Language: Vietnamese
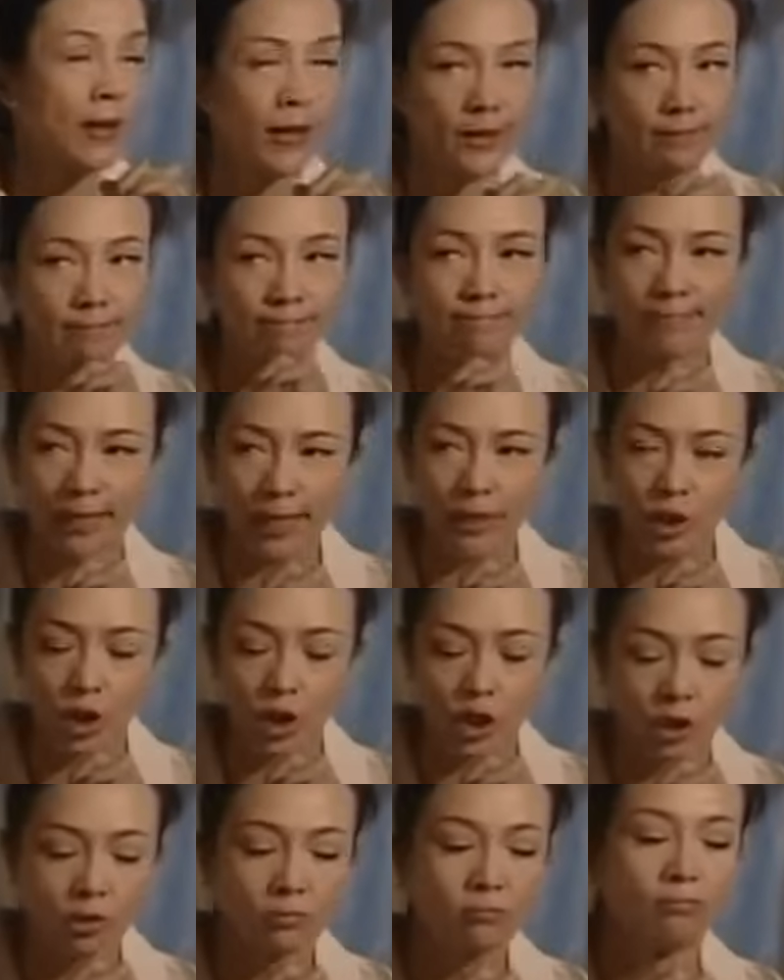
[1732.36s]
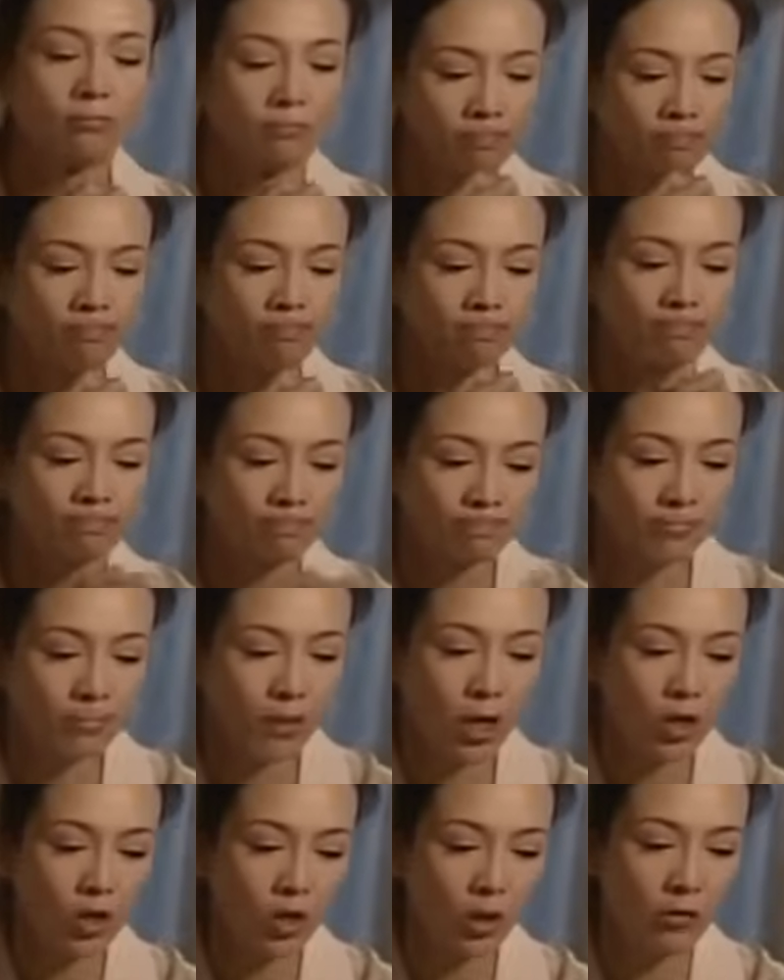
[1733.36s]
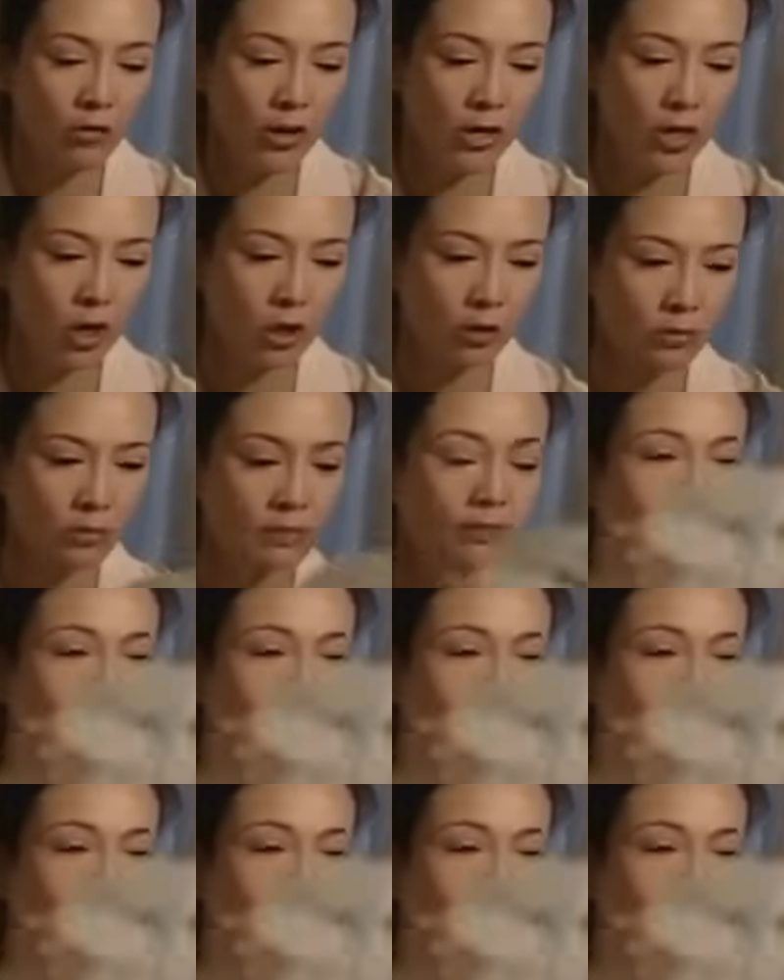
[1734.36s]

mày. Sáng lên, làm mặt đi.